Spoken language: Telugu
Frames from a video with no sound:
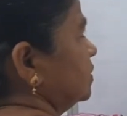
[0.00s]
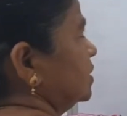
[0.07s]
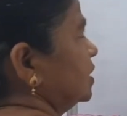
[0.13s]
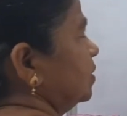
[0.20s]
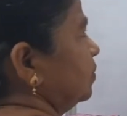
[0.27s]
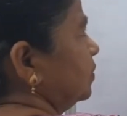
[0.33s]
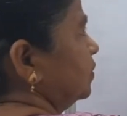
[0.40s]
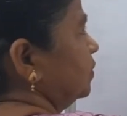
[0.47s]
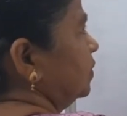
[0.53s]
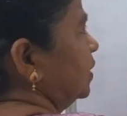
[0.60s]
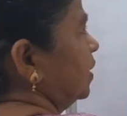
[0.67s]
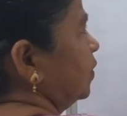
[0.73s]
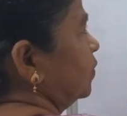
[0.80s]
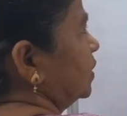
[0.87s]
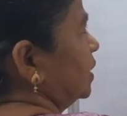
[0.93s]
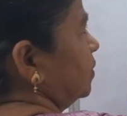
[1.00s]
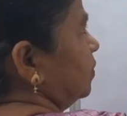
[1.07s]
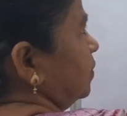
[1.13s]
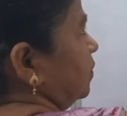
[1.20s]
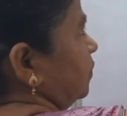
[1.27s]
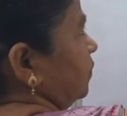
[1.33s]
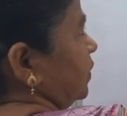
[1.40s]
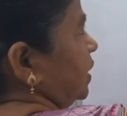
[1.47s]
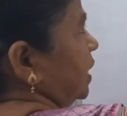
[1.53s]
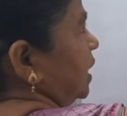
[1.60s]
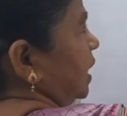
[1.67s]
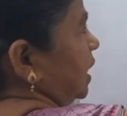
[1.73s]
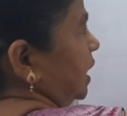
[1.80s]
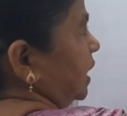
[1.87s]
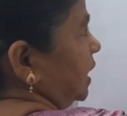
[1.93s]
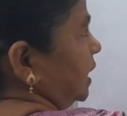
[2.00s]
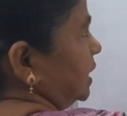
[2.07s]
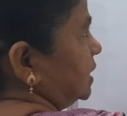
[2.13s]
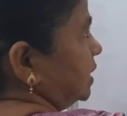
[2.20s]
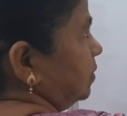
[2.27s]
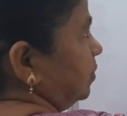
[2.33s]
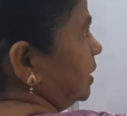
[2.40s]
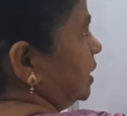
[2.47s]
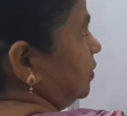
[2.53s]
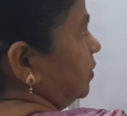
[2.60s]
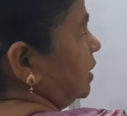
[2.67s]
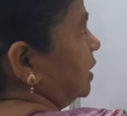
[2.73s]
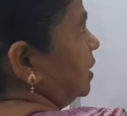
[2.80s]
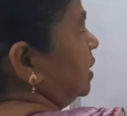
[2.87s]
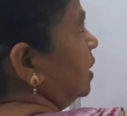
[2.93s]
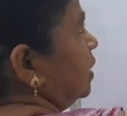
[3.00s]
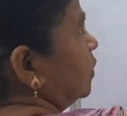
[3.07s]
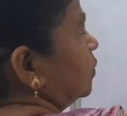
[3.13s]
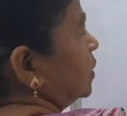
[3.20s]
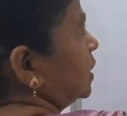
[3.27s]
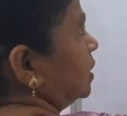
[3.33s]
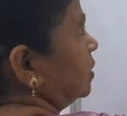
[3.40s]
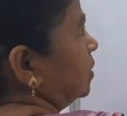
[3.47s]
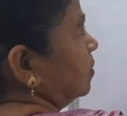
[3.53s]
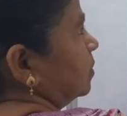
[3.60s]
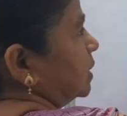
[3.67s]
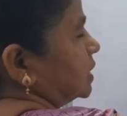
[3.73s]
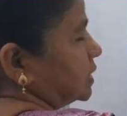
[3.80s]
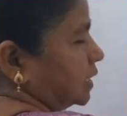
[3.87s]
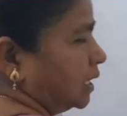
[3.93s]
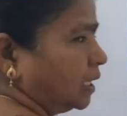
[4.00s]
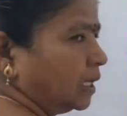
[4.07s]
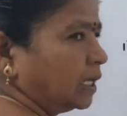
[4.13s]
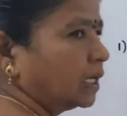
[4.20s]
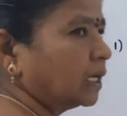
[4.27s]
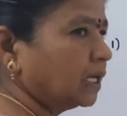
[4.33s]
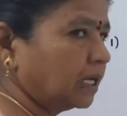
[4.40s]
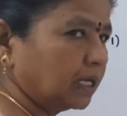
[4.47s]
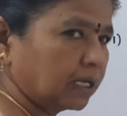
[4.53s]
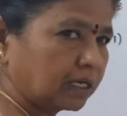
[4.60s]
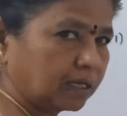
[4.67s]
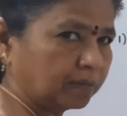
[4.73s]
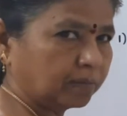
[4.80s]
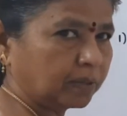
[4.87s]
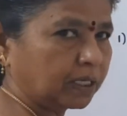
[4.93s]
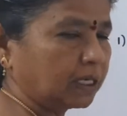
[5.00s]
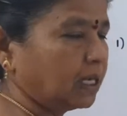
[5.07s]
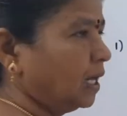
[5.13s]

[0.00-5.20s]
వచ్చినప్పుడు ఈ అవుటర్ రిలేషన్ బిట్వీన్ ద అవుటర్ నంబర్స్ అండ్ ఇన్నర్ నంబర్